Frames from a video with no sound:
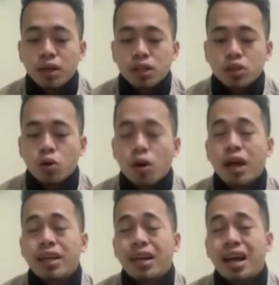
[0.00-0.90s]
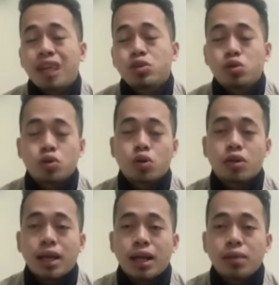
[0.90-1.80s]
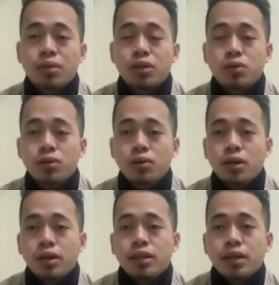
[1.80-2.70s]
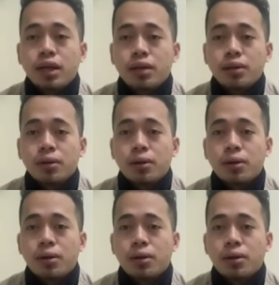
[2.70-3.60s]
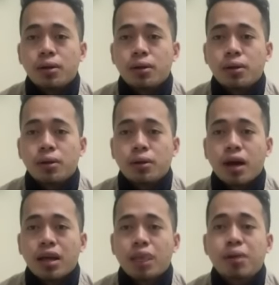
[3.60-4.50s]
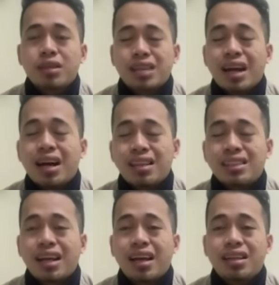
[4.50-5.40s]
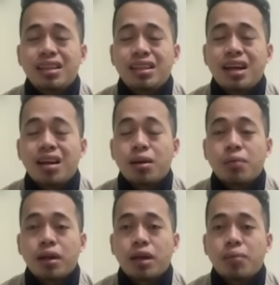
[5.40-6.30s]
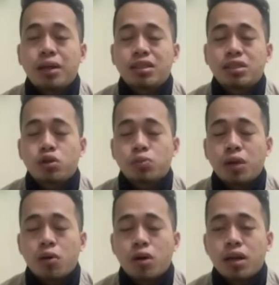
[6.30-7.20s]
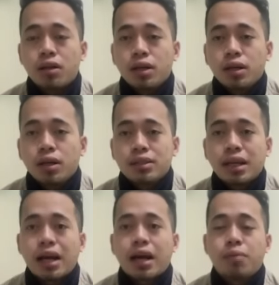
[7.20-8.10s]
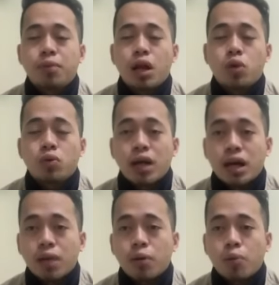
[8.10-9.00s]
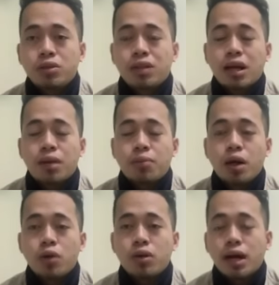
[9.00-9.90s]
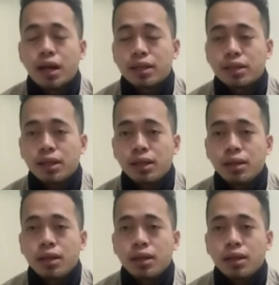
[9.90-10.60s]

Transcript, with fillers: sekolahan yang hancur total begitu yang eh, akibat serangan Israel ini karena mereka masih terus melakukan eh, serangan melalui udara maupun serangan melalui daratnya